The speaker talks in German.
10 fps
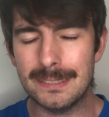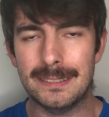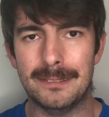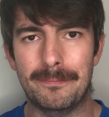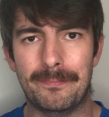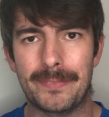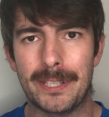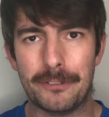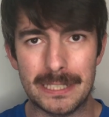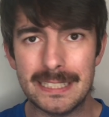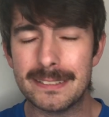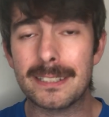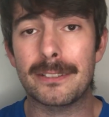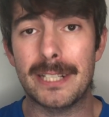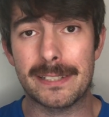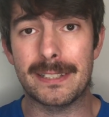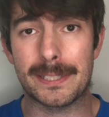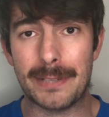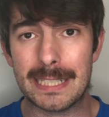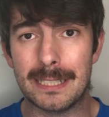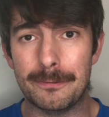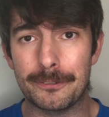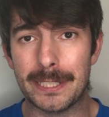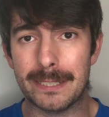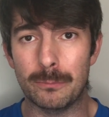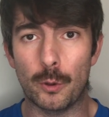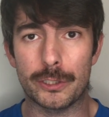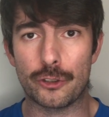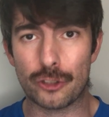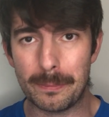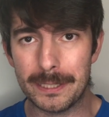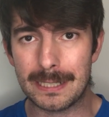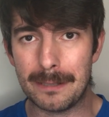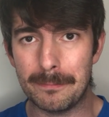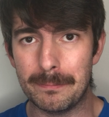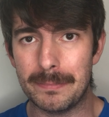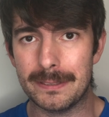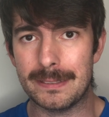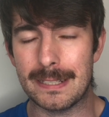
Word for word: Ähm, verliert er quasi den Zweikampf gegen Moritz Stoppelkamp,